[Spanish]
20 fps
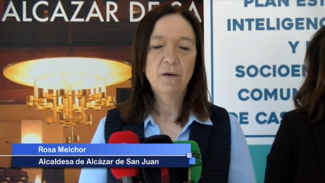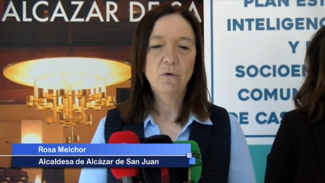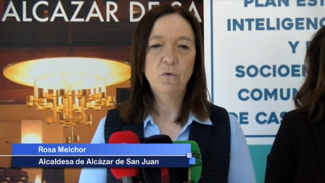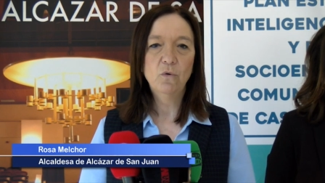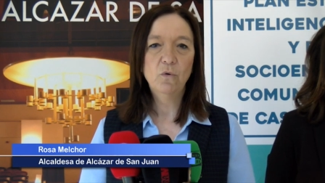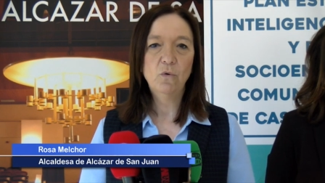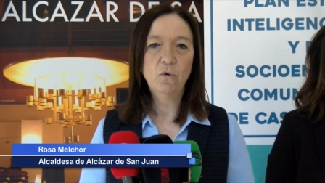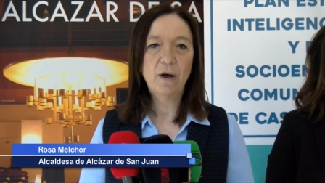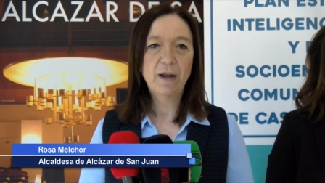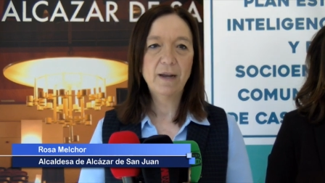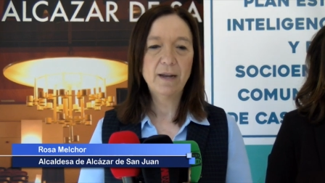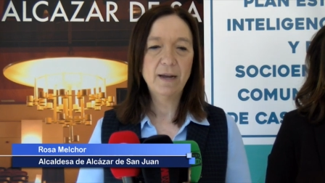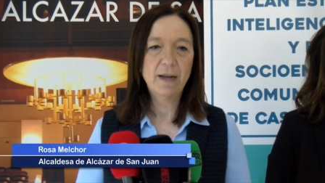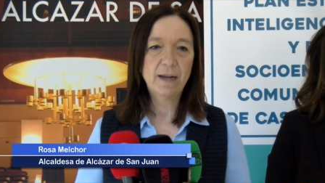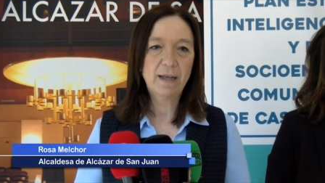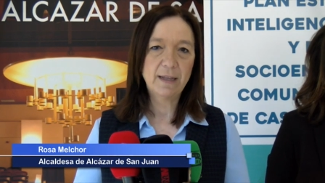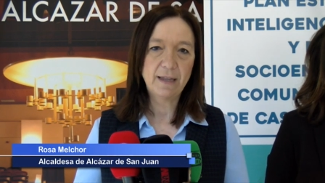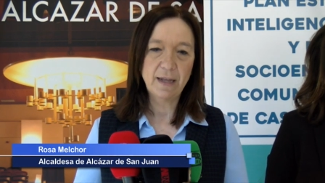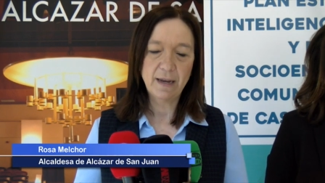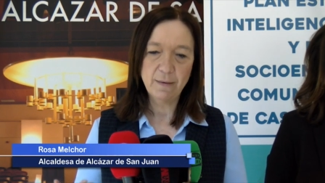un lugar en
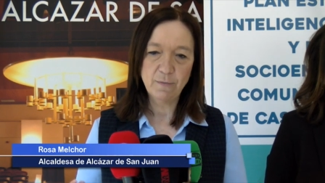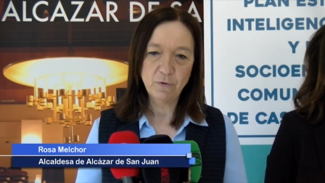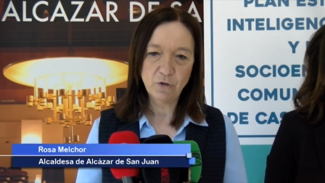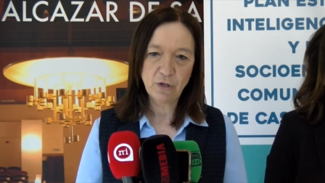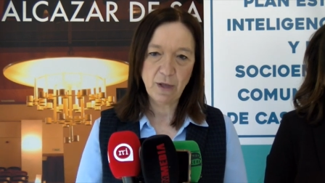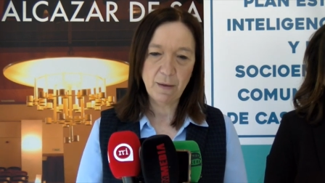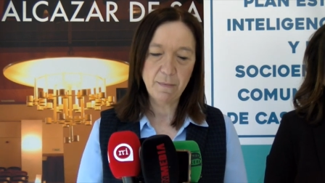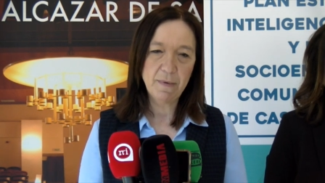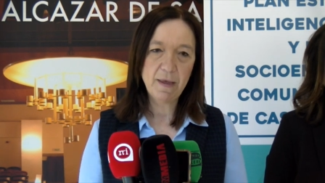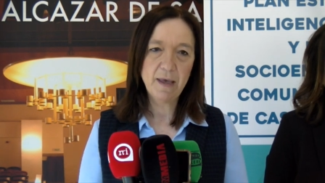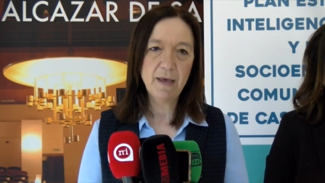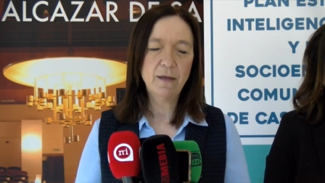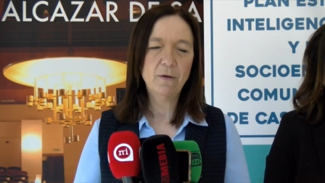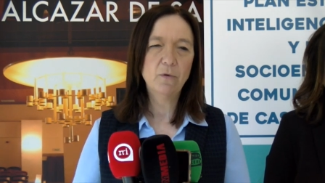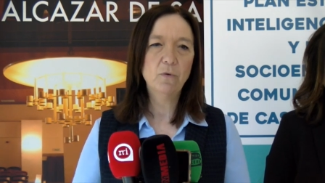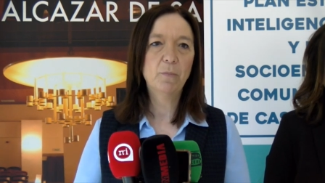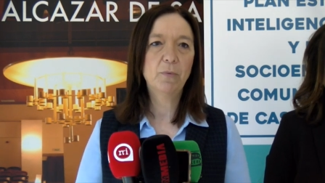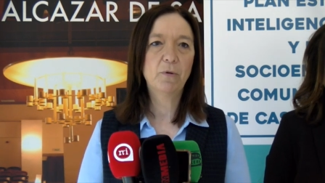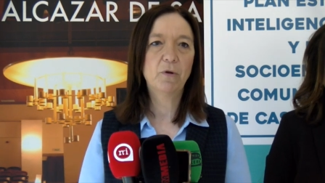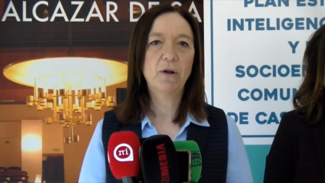el que tenemos
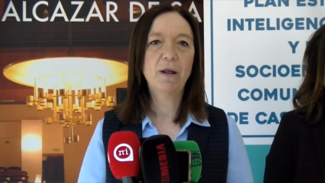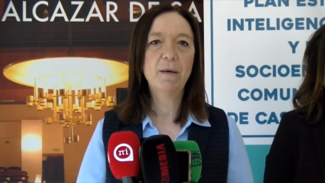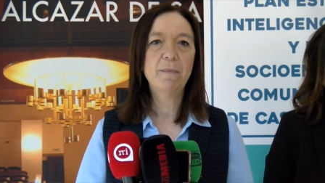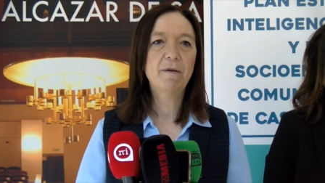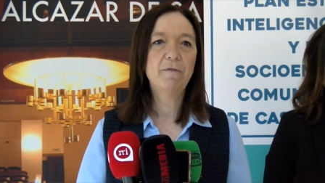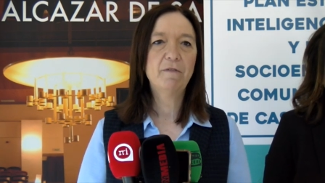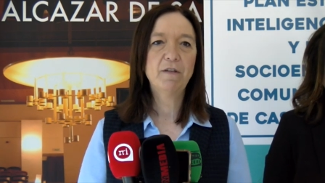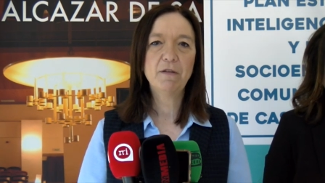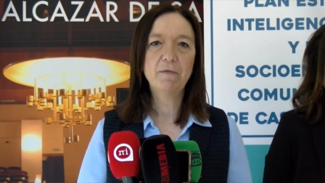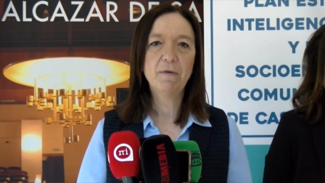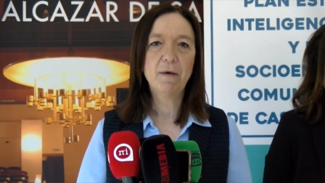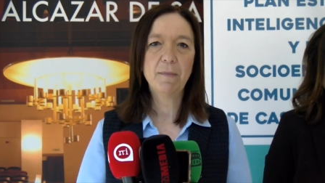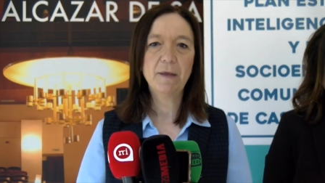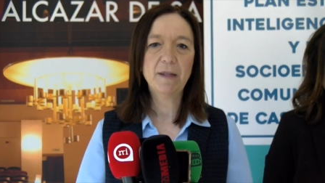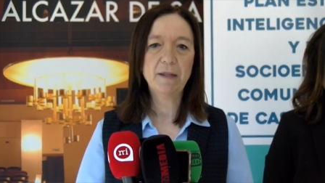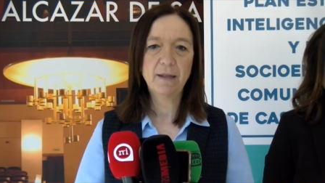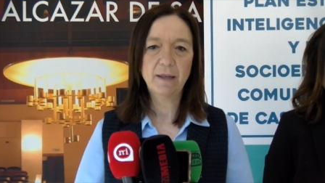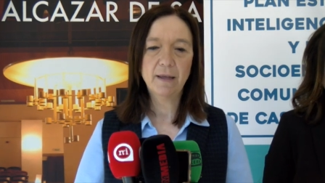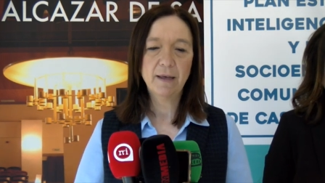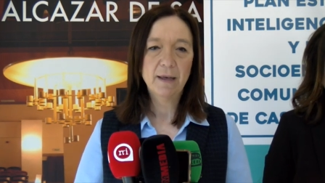también un programa
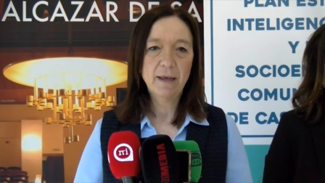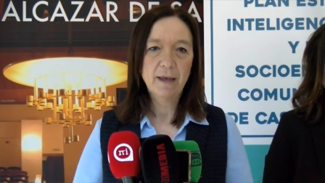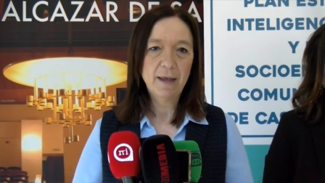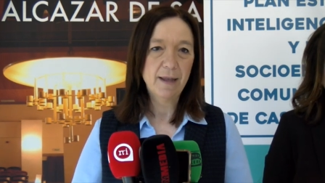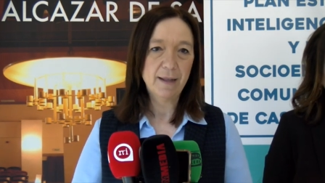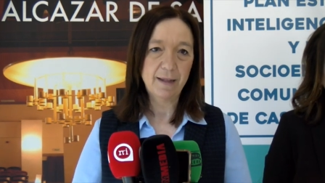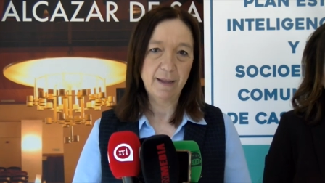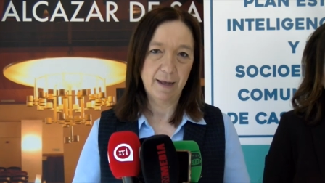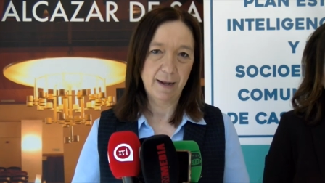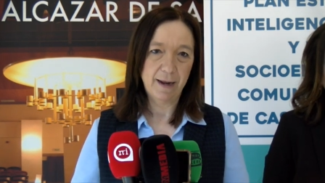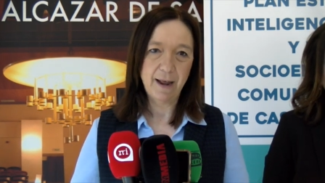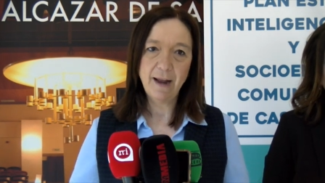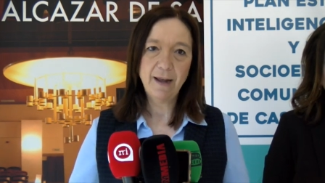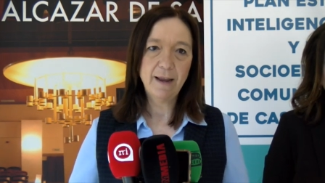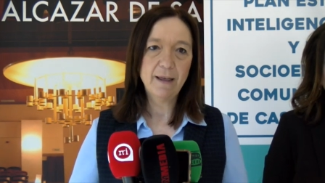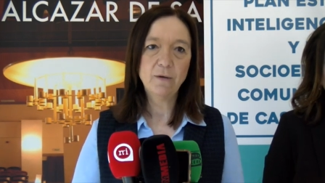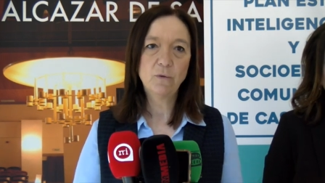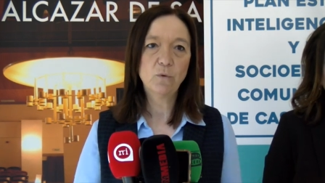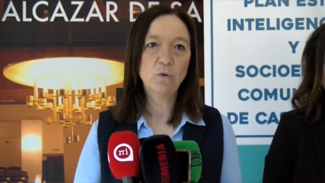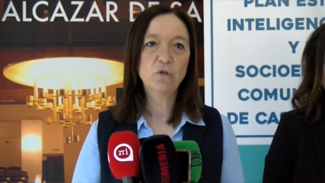efectivamente integral
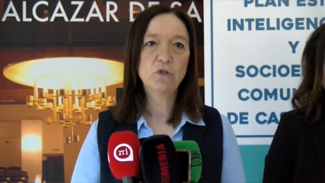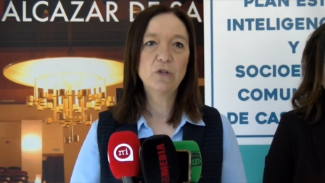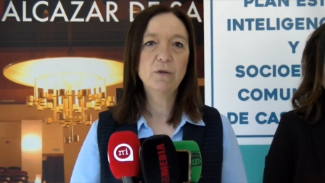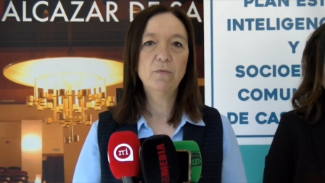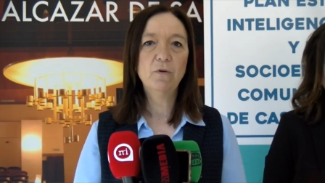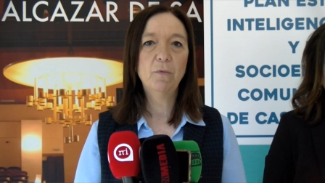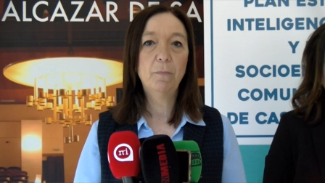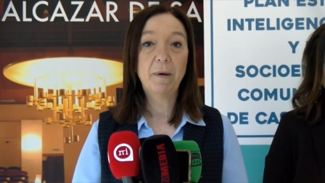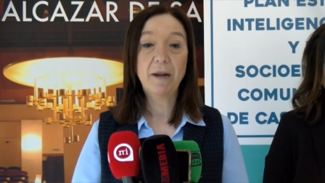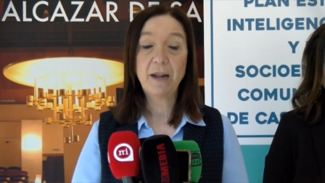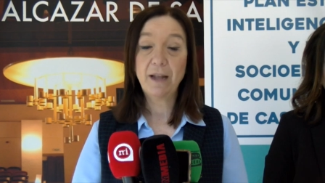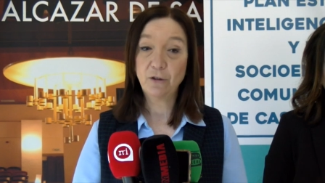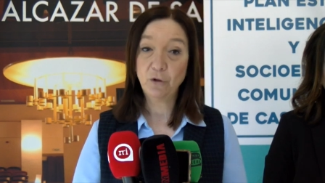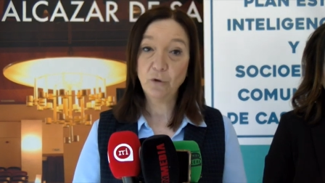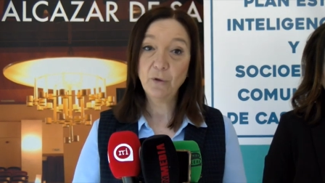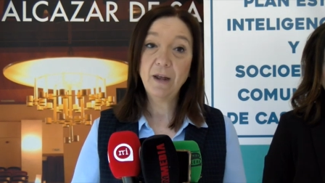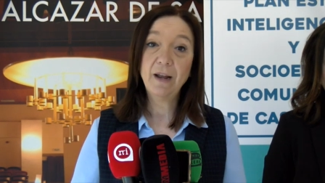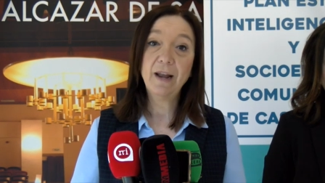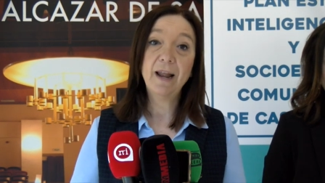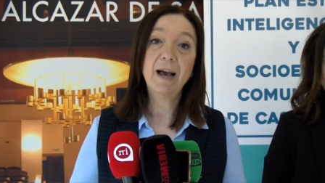e inclusivo para
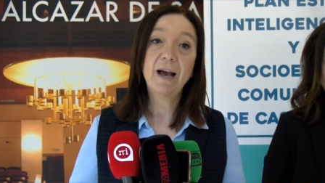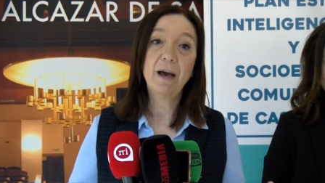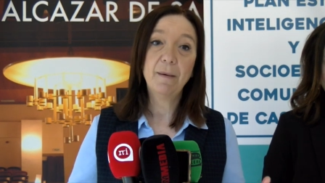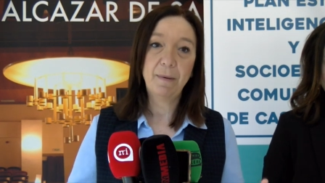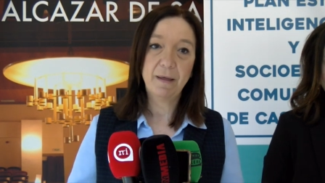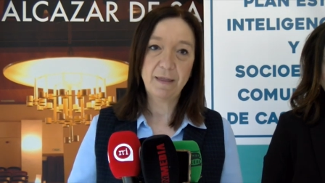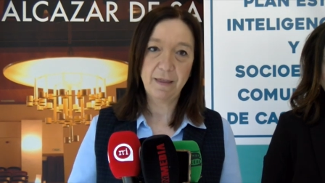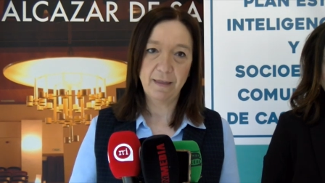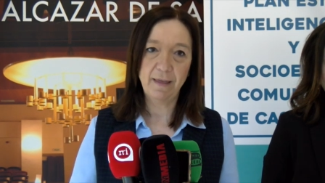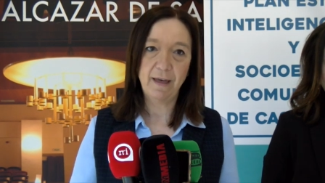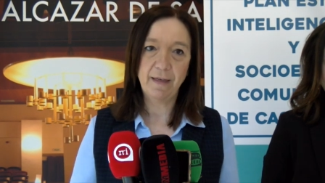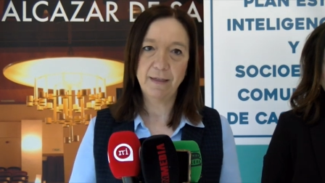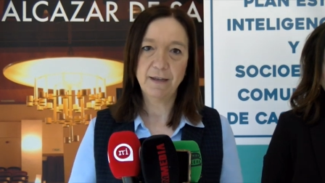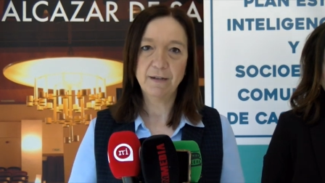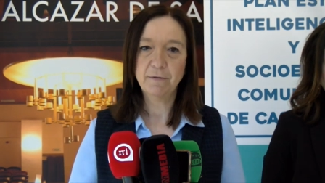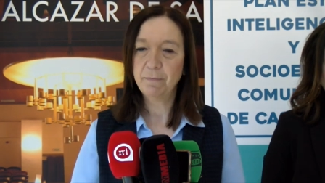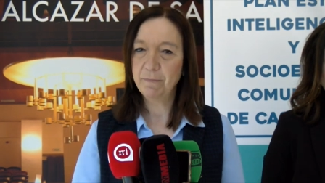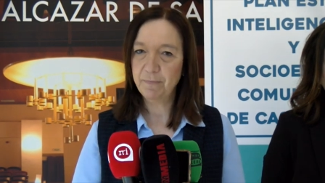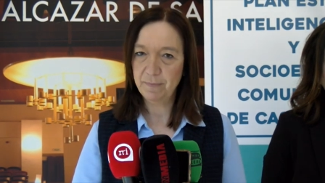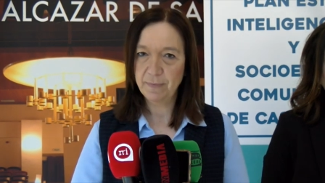todas las capacidades